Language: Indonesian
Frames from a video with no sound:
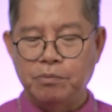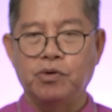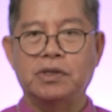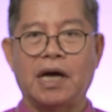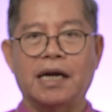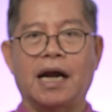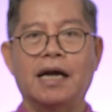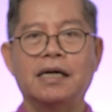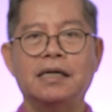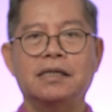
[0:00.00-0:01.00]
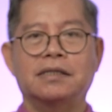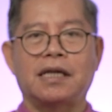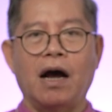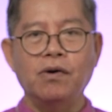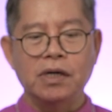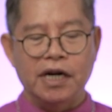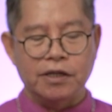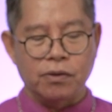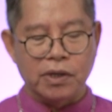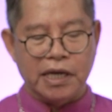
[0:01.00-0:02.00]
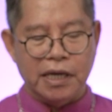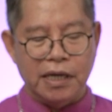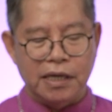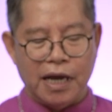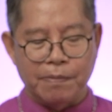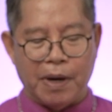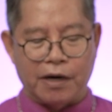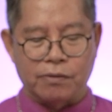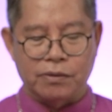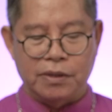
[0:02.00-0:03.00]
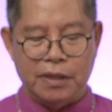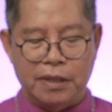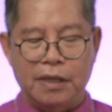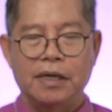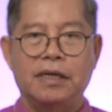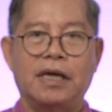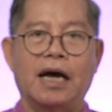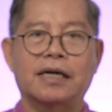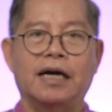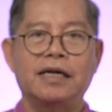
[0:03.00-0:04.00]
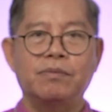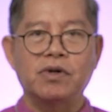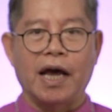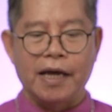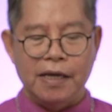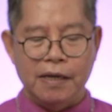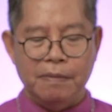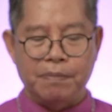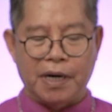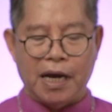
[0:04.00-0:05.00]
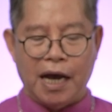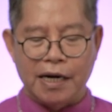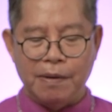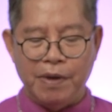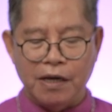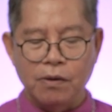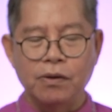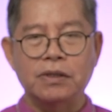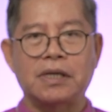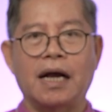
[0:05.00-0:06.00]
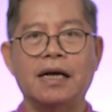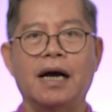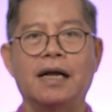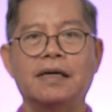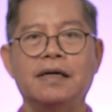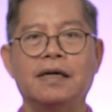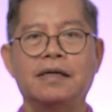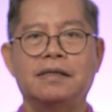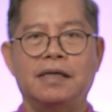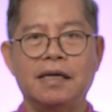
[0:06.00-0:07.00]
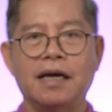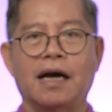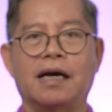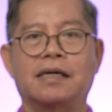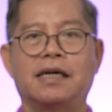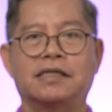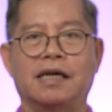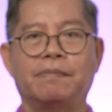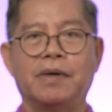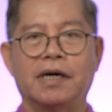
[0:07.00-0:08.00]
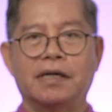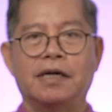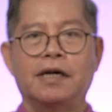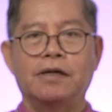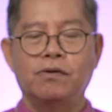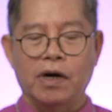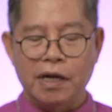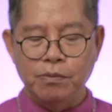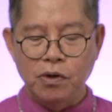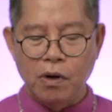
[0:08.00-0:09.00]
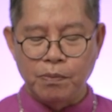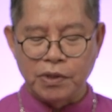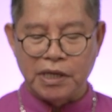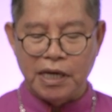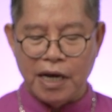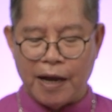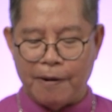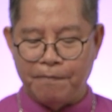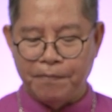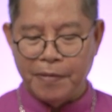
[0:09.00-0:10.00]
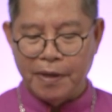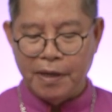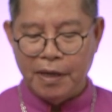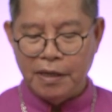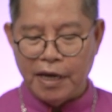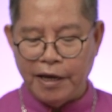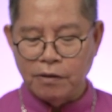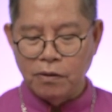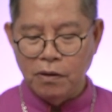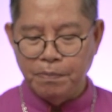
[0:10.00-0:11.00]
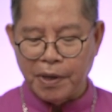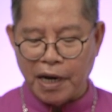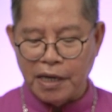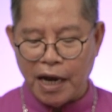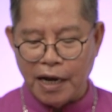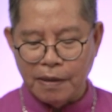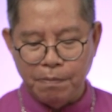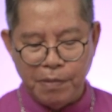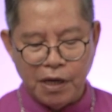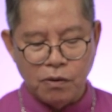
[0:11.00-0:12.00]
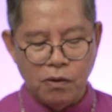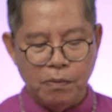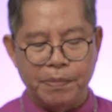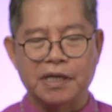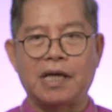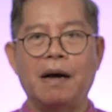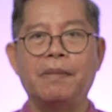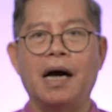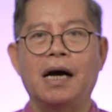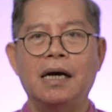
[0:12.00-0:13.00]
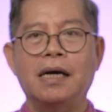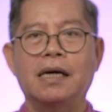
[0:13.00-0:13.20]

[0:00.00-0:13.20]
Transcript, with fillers: putaran tahun liturgi yang baru yang akan dimulai pada hari Minggu tanggal 3 Desember 2023 yaitu perayaan minggu pertama